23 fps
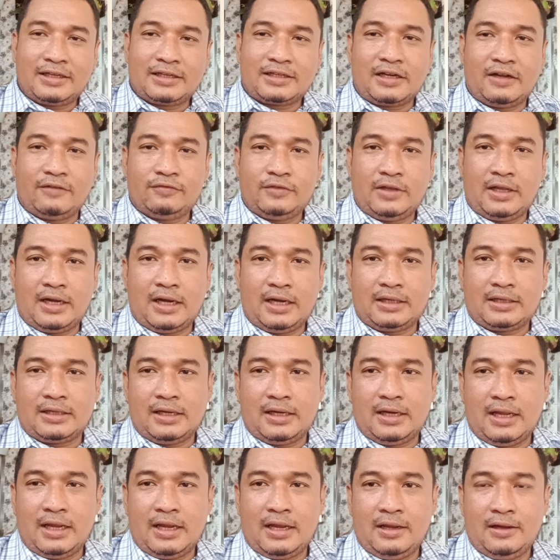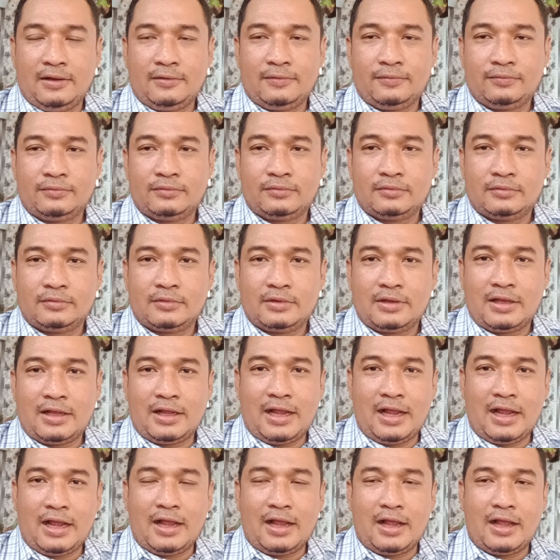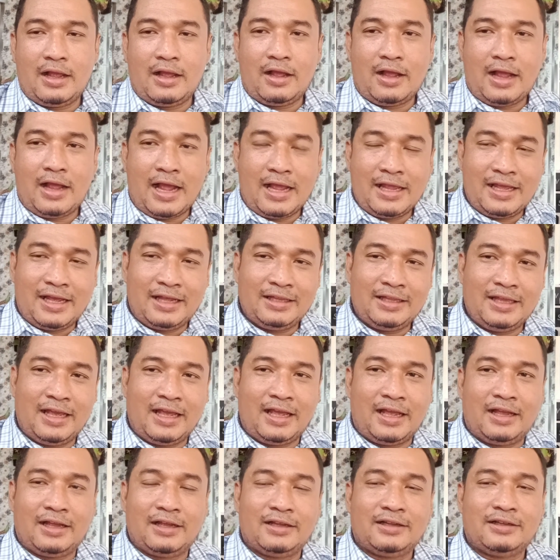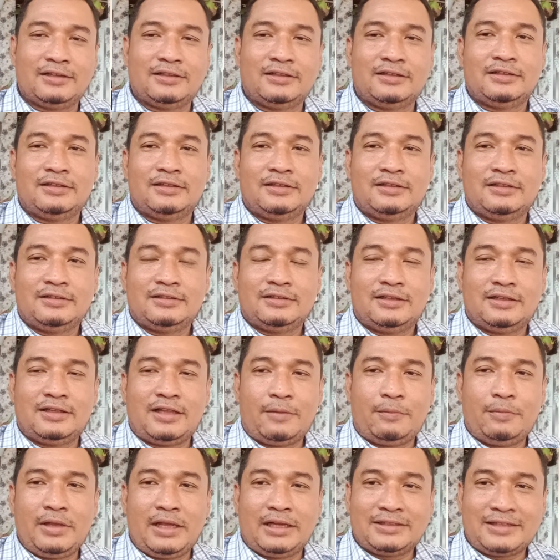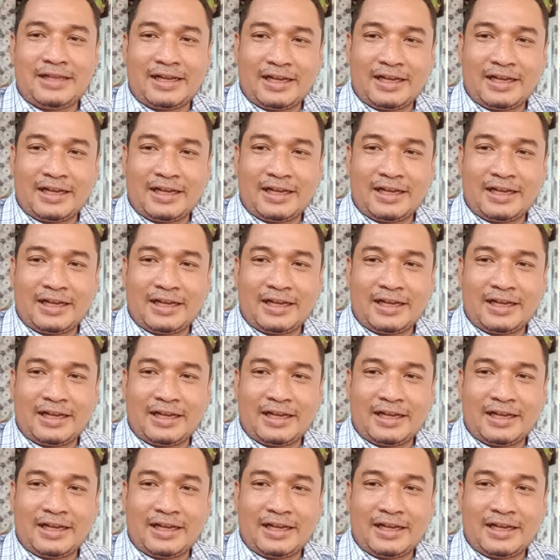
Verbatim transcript: yang terdaftar adalah ayahnya, tapi yang